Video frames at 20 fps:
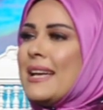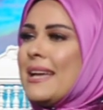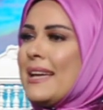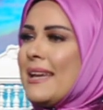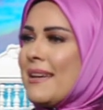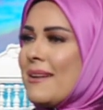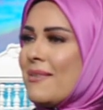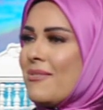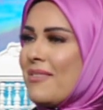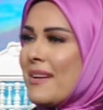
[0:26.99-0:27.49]

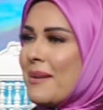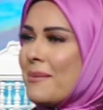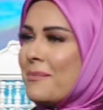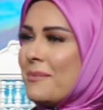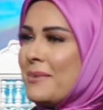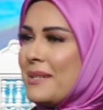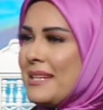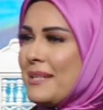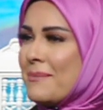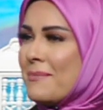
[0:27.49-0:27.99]
آه،
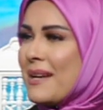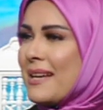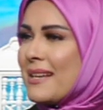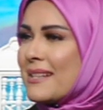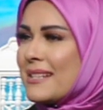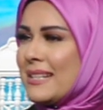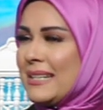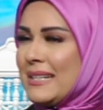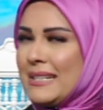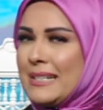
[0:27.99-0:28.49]

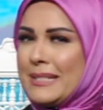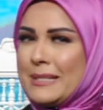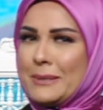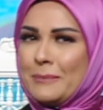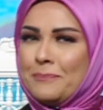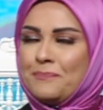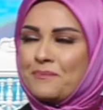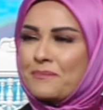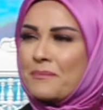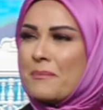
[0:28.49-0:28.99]
فبيبقى
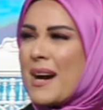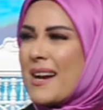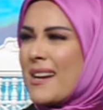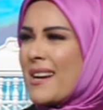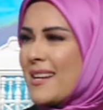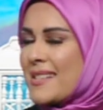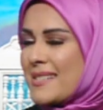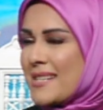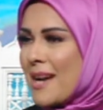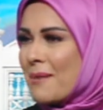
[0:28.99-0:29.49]

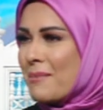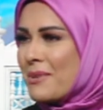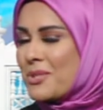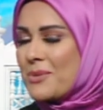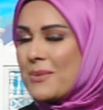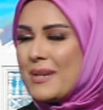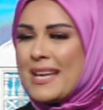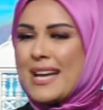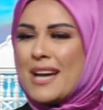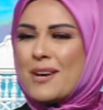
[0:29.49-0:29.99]
المعركه
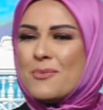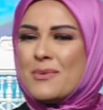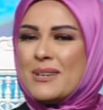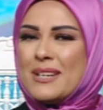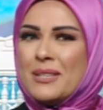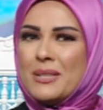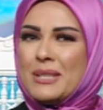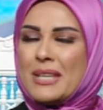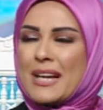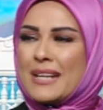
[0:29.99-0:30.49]
صعبه شويه او أيوة.